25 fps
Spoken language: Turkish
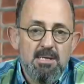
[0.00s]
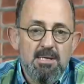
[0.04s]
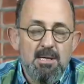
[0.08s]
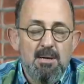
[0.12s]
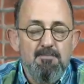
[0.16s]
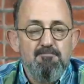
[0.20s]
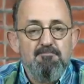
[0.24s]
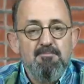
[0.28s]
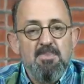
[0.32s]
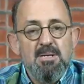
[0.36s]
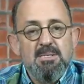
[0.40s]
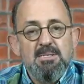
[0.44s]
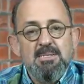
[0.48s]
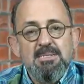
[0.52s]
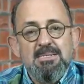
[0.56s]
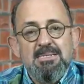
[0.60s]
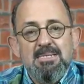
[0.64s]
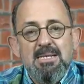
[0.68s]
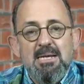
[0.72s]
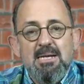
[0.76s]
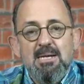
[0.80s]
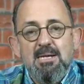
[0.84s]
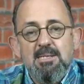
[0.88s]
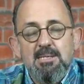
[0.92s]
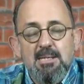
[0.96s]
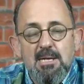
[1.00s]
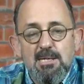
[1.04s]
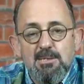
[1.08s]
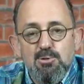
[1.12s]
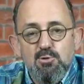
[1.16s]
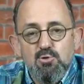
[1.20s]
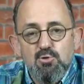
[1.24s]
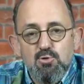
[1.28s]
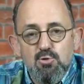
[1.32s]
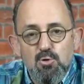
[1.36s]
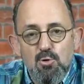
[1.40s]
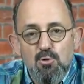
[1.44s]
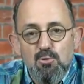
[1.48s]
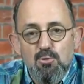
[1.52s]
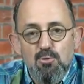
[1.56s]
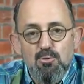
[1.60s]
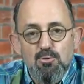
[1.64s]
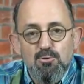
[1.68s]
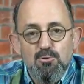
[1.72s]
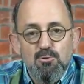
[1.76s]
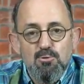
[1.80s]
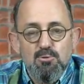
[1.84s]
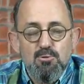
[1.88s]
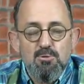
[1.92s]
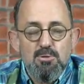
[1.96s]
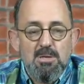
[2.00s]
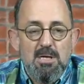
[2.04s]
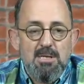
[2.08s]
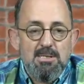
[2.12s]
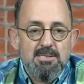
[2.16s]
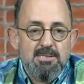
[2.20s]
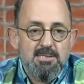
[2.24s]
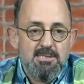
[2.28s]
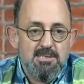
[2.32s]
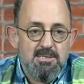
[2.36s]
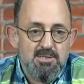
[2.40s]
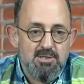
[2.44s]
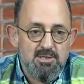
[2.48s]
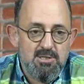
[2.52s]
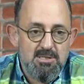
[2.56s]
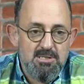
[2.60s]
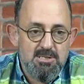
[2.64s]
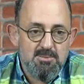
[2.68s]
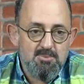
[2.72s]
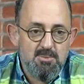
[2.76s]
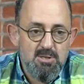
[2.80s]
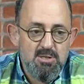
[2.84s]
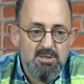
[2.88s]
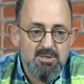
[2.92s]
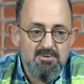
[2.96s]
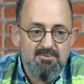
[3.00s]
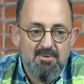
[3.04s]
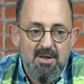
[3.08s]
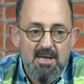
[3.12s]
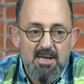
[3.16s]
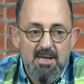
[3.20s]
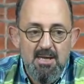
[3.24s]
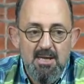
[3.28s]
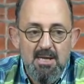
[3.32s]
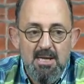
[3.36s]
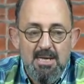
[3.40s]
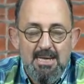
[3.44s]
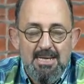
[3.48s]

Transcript: yapmanın ne kadar zor olduğunun altını çizmiş ve